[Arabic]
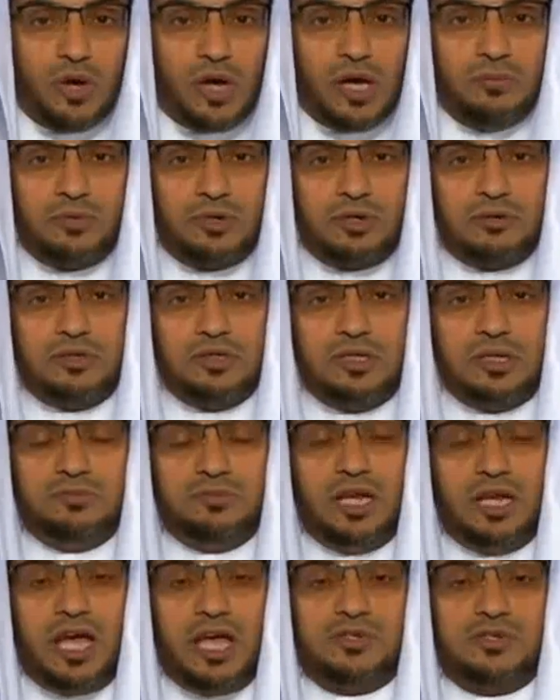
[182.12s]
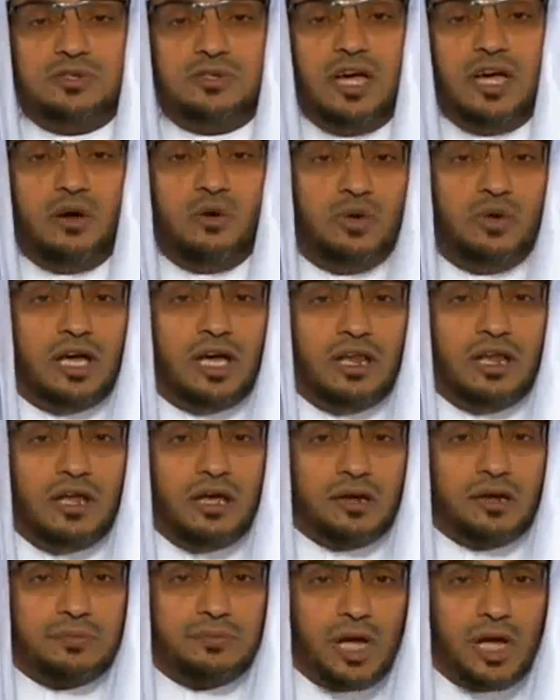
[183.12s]
عمرو ابن العاص هؤلاء
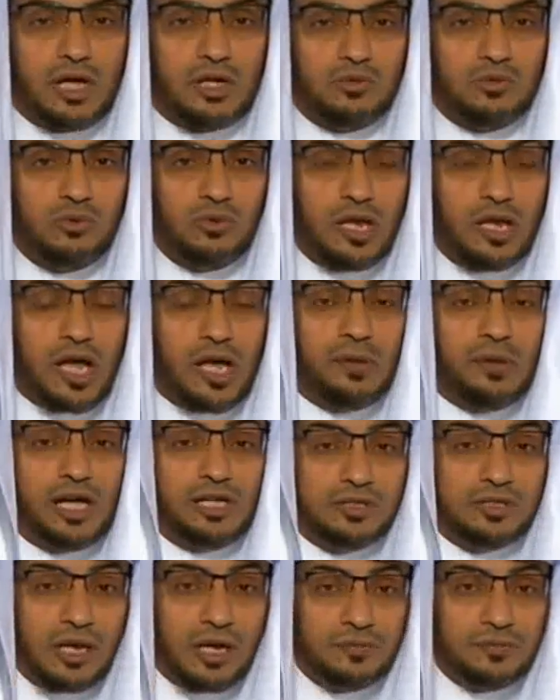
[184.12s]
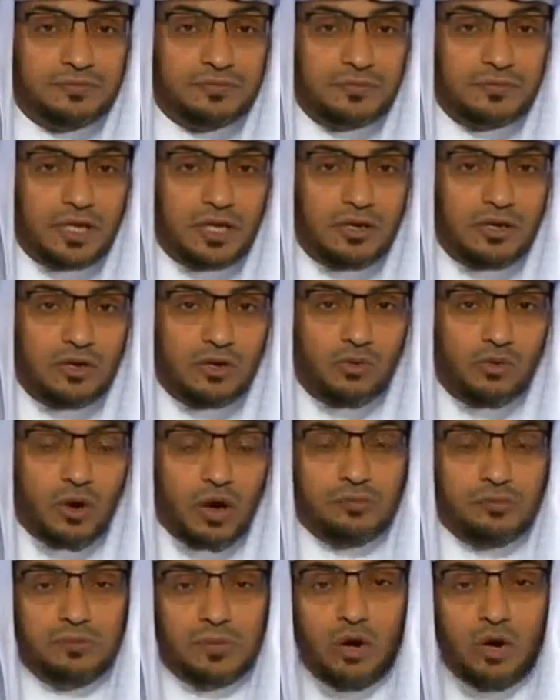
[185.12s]
الأربعة العبادلة
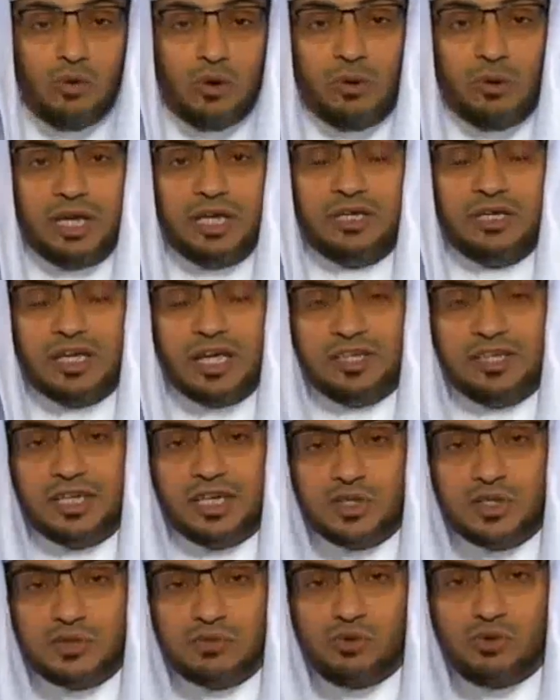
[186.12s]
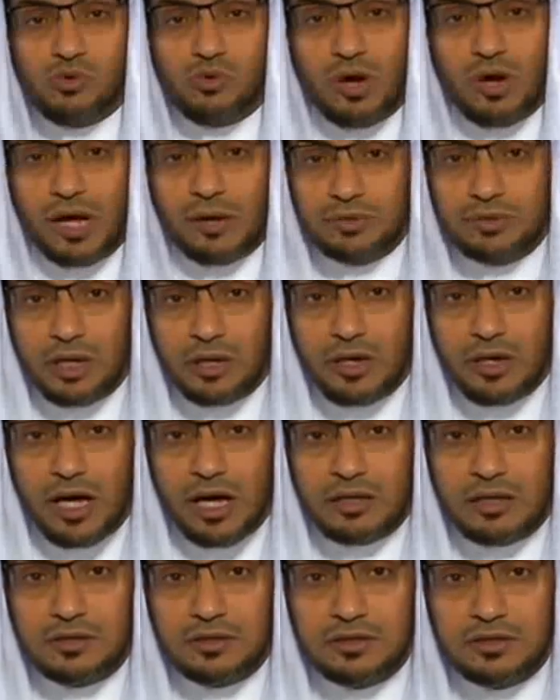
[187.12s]
وأما هو وإن كان اسمه عبد
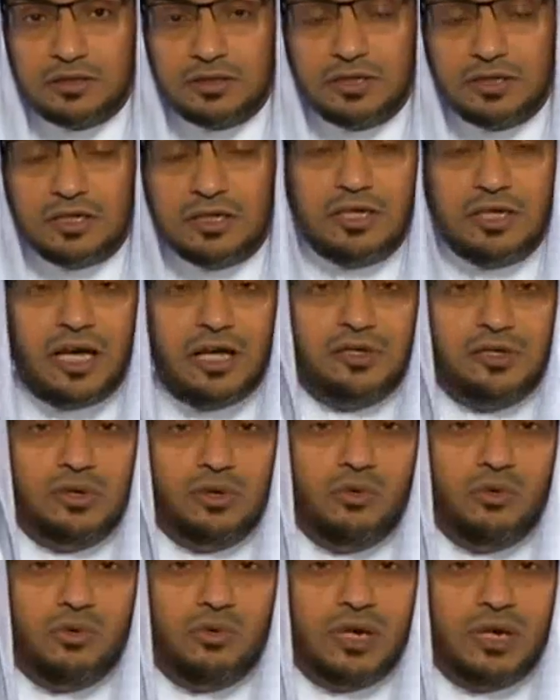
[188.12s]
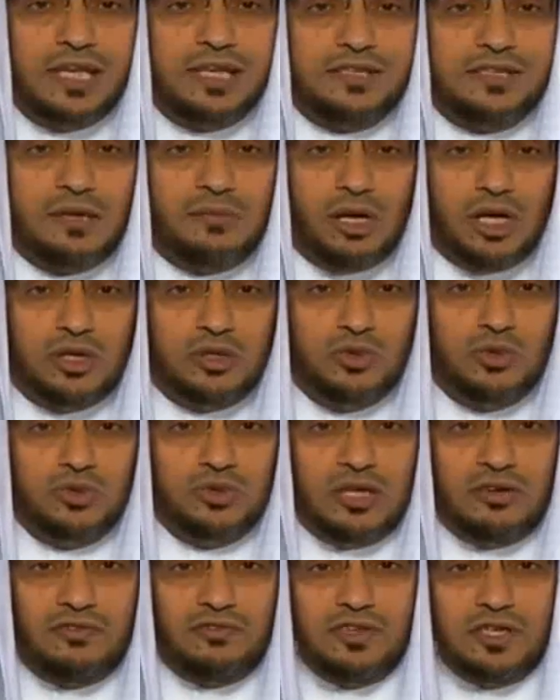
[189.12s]
الله إلا أنه ليس
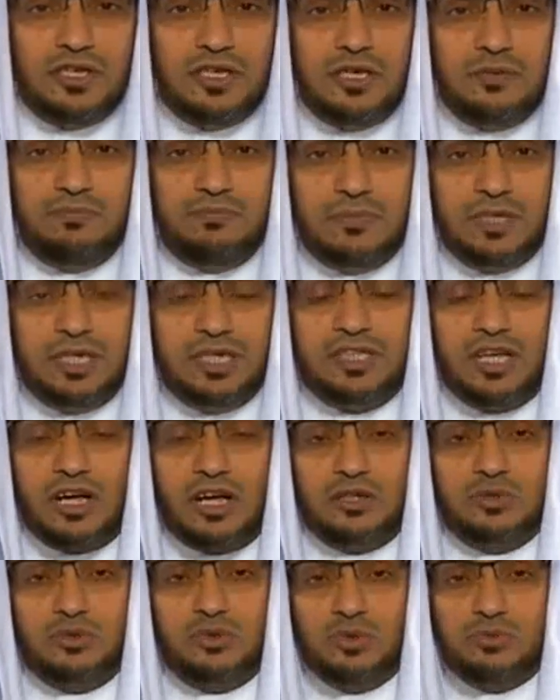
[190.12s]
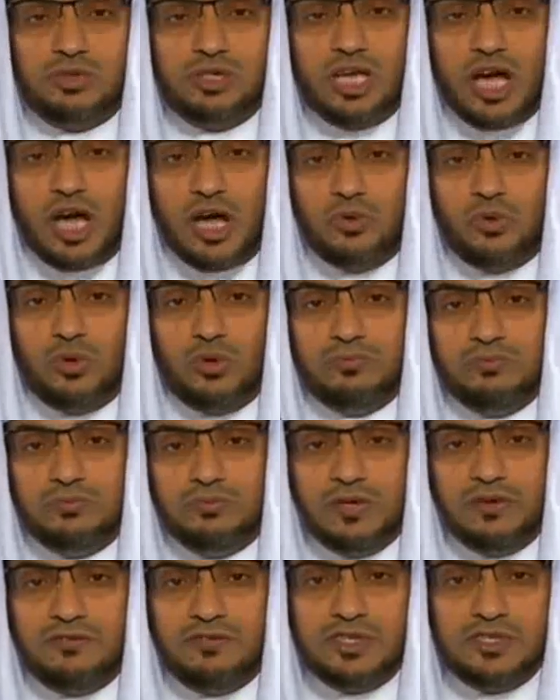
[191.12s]
معدودا فيه لتقدمه عنهم
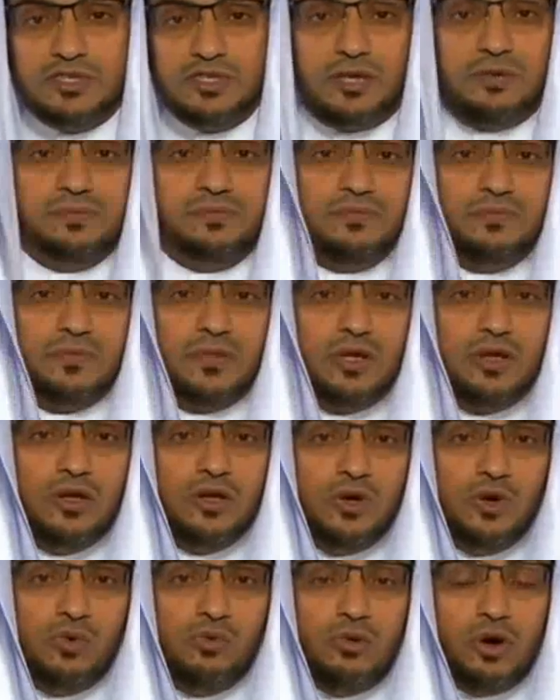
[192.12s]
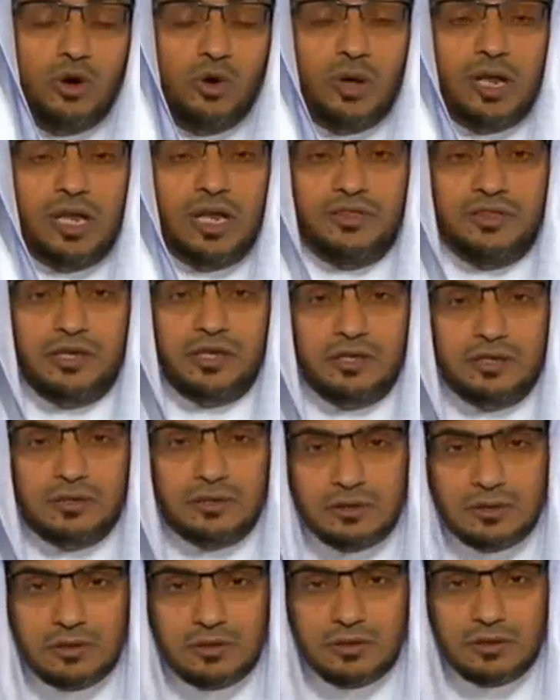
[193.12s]
في السن وهو الذي
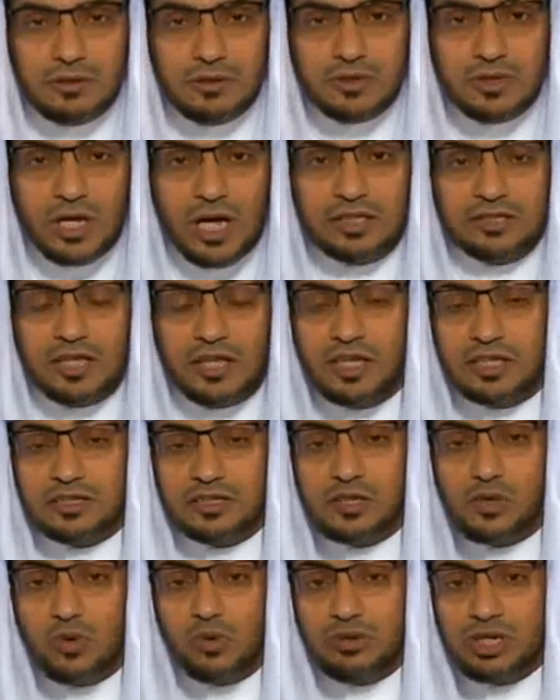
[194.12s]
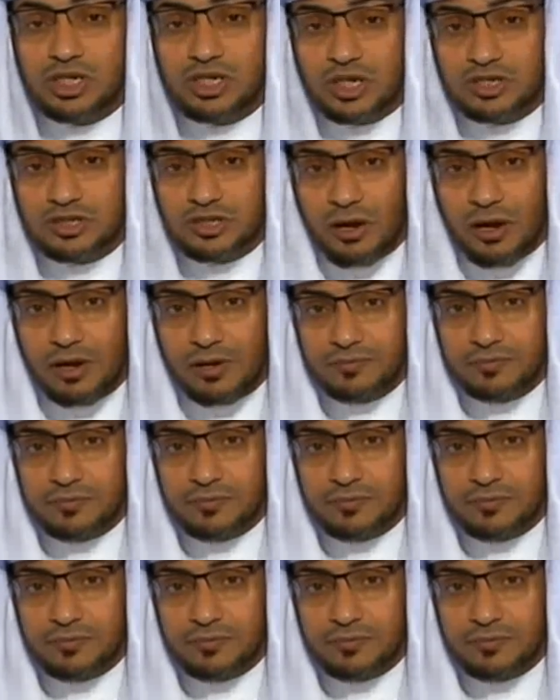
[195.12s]
صعد ذات يوم شجرة